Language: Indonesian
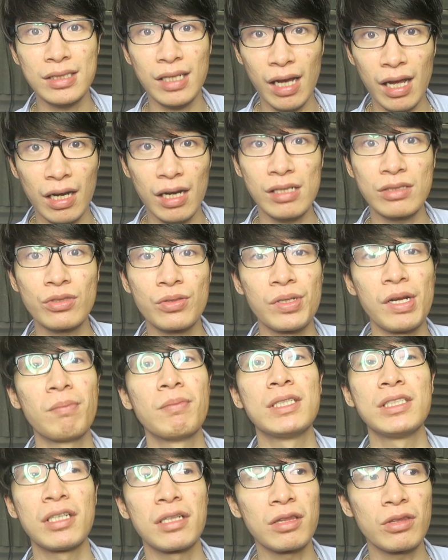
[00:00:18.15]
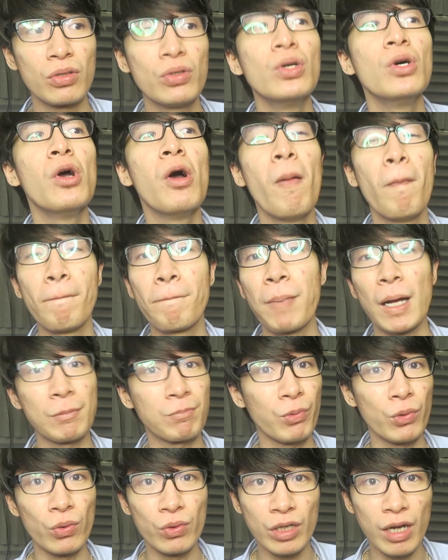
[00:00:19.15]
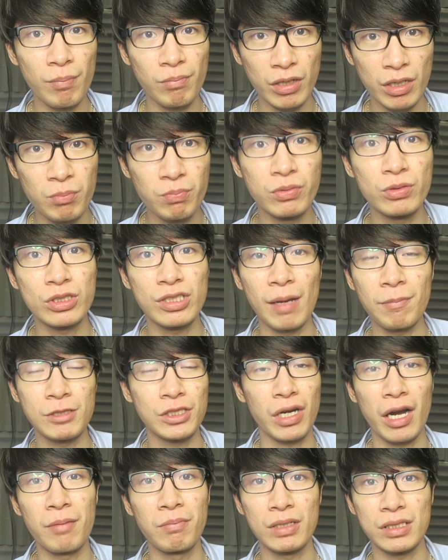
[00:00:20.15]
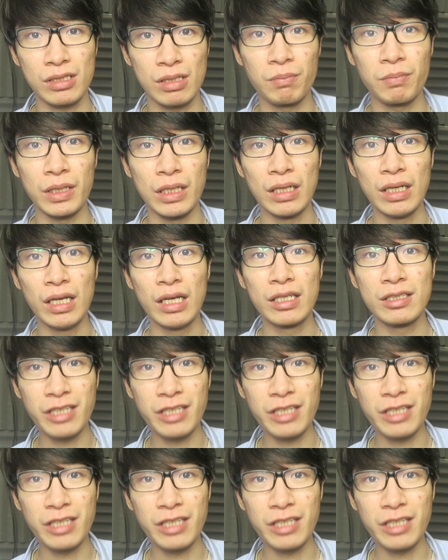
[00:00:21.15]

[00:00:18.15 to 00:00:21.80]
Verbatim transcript: sekarang sudah menyentuh 46.000 subscribers lebih.